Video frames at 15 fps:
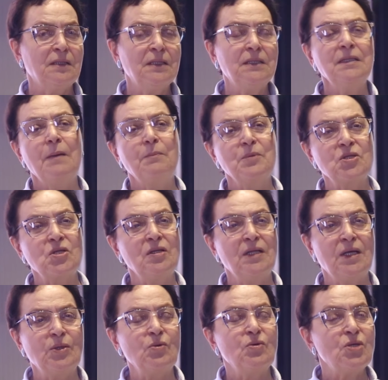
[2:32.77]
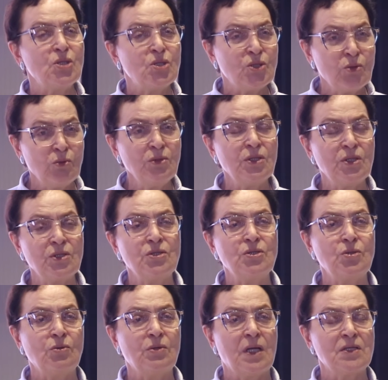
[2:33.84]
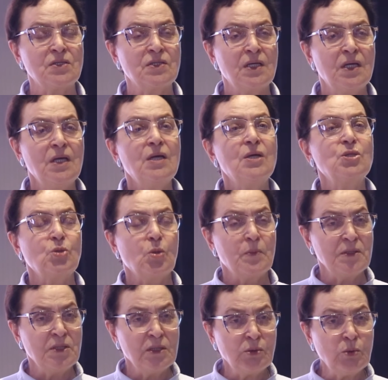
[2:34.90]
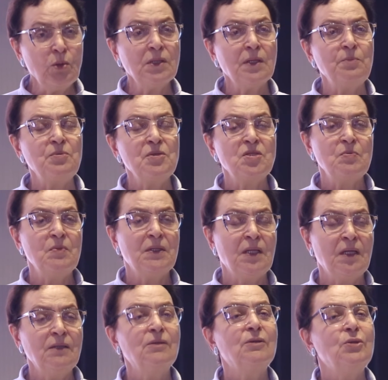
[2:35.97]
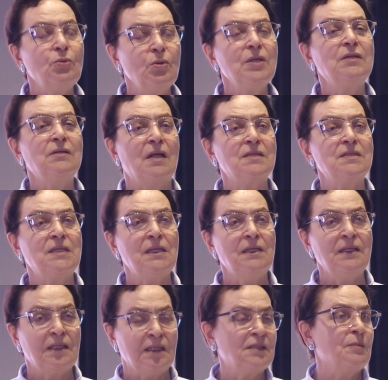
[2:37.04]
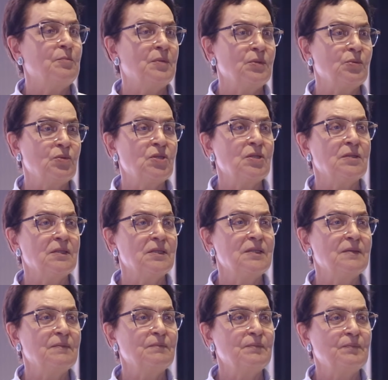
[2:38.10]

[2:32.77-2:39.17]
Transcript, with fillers: И я пожелаю еще и еще раз, чтобы не только письменно, но и на деле это получилось.